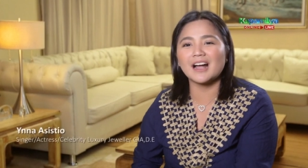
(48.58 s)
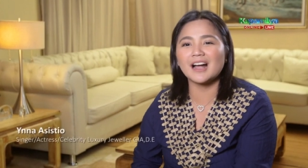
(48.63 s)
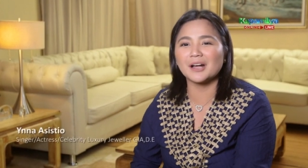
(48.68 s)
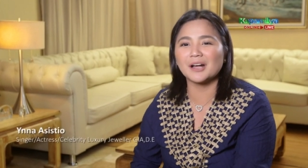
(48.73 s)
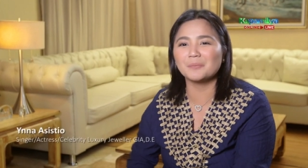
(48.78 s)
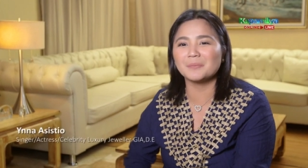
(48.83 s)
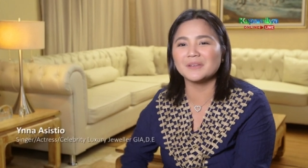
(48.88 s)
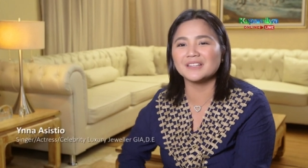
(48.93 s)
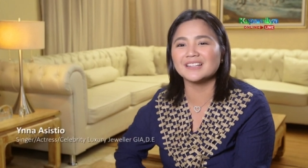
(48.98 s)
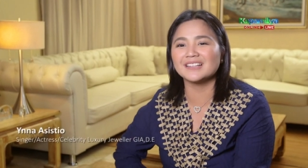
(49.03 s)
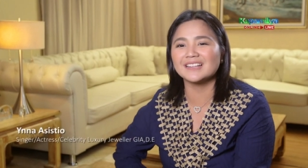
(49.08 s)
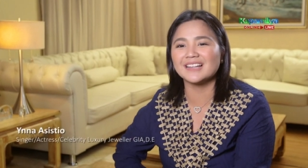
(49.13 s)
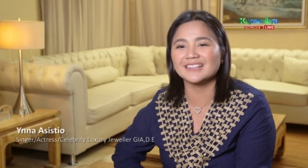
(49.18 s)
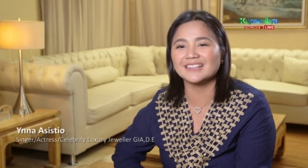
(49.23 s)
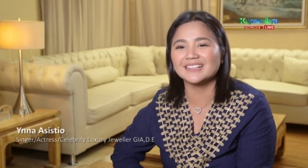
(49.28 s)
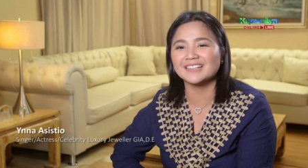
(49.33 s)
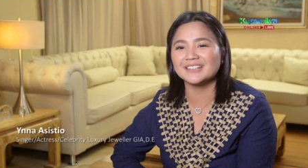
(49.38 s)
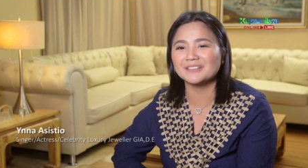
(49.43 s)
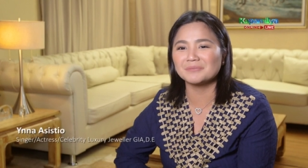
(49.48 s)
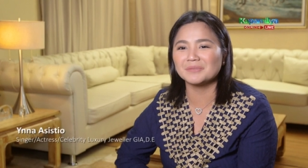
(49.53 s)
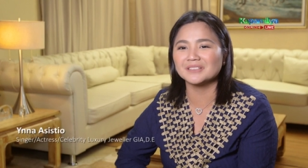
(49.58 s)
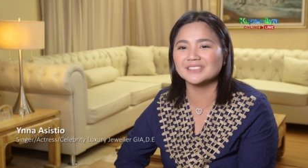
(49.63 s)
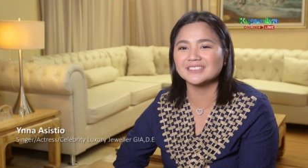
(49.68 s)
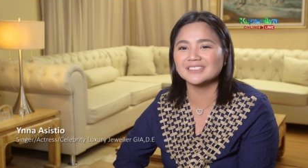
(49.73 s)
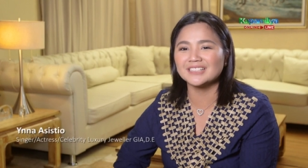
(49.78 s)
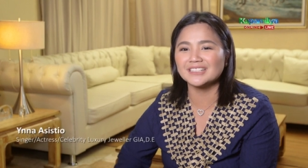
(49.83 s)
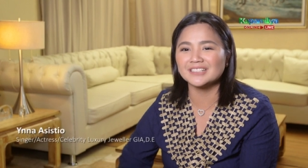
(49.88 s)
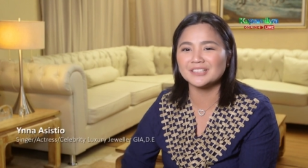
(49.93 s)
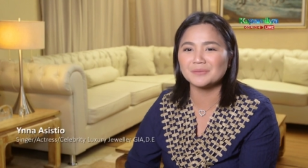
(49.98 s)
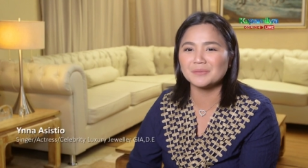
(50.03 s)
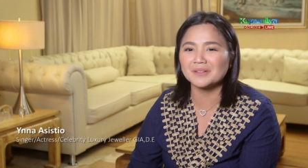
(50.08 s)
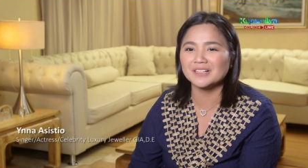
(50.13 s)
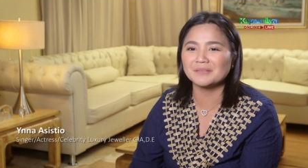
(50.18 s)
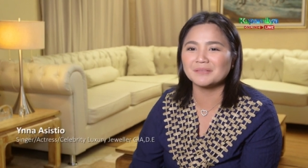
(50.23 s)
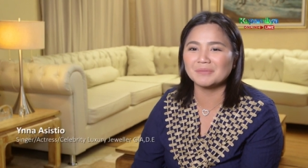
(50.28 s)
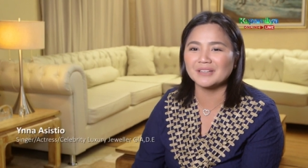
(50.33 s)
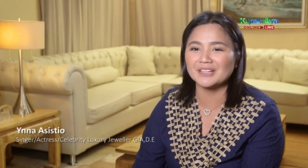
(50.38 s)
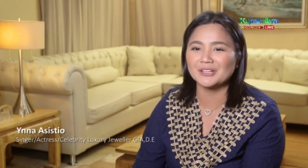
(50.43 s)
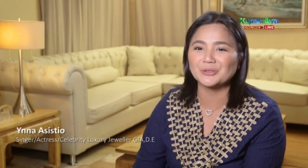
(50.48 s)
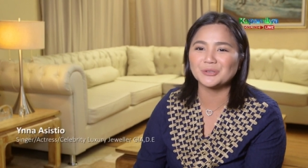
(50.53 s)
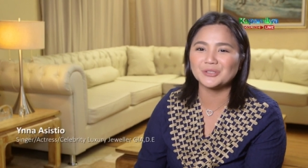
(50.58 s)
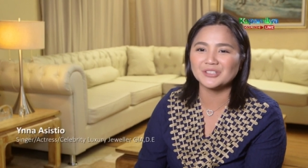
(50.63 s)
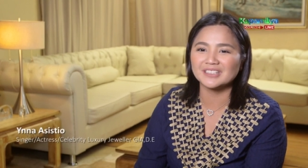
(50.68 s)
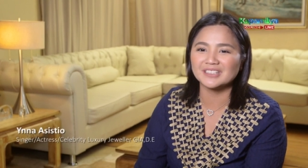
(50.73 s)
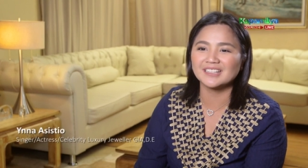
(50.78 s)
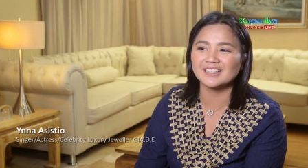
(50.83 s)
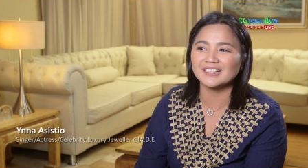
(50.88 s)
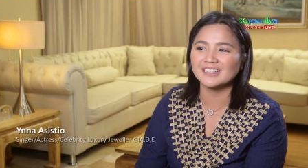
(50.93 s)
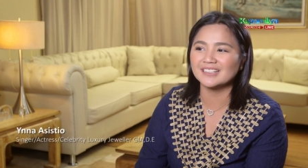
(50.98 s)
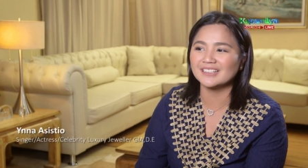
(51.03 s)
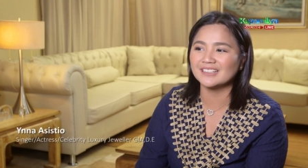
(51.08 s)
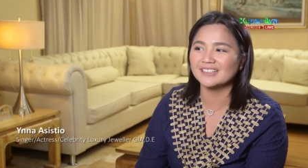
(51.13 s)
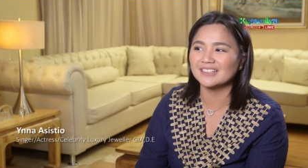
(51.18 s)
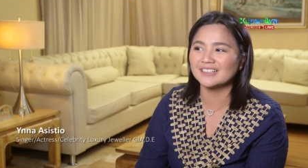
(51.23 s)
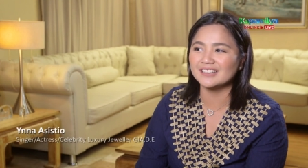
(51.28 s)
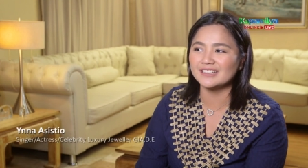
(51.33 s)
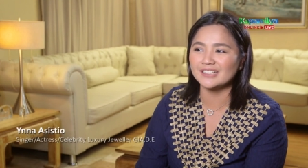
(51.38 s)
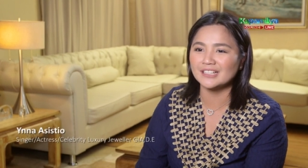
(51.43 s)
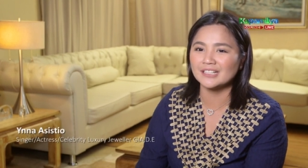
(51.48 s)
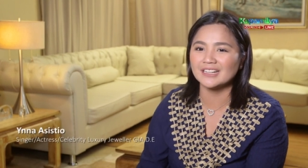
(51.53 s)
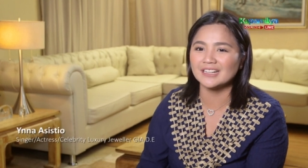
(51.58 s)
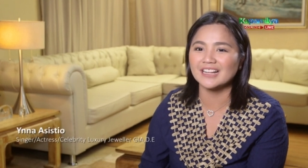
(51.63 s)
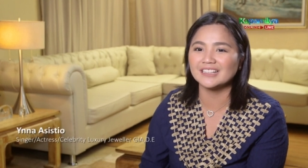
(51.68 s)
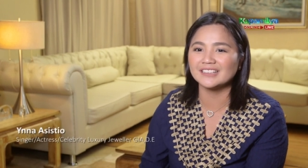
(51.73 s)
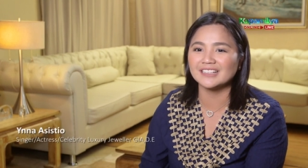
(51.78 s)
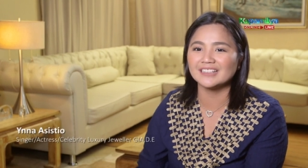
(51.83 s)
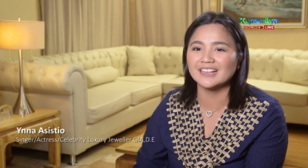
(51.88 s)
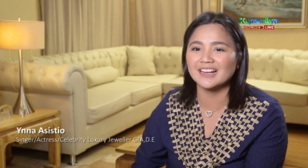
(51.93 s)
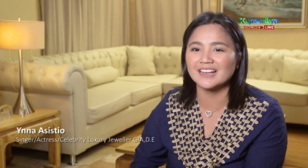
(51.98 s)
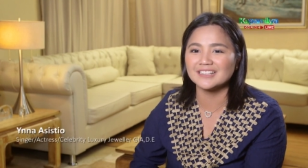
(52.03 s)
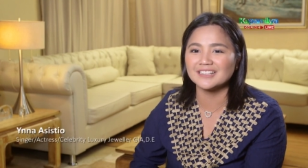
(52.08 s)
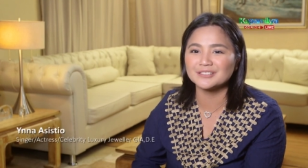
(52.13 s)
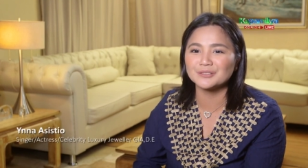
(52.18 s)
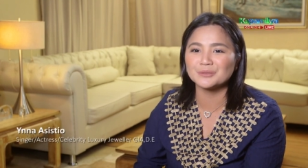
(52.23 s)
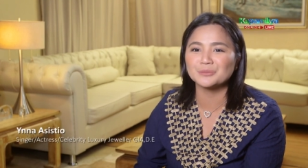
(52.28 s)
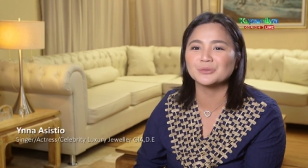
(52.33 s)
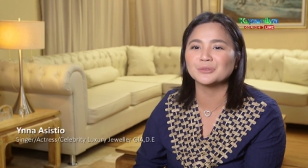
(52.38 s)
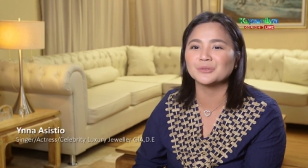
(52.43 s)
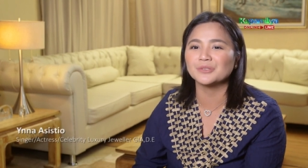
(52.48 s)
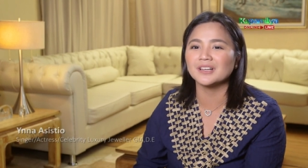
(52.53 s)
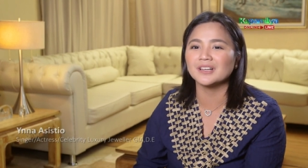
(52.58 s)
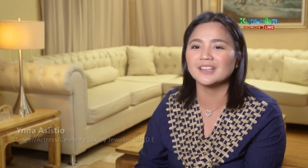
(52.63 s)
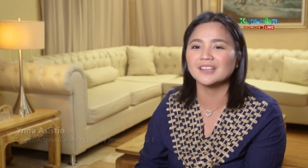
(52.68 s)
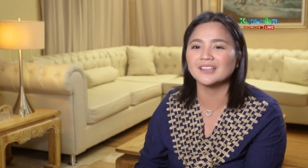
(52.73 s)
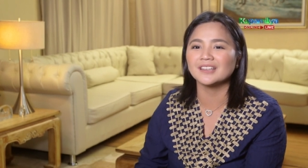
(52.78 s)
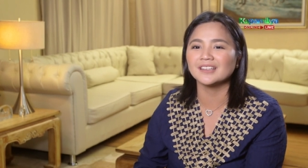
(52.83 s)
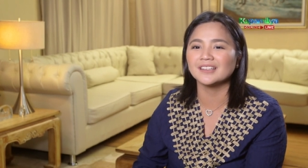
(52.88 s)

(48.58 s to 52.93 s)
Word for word: kakapitan natin pagdating ng mga panahon na hindi na natin kaya sa buhay.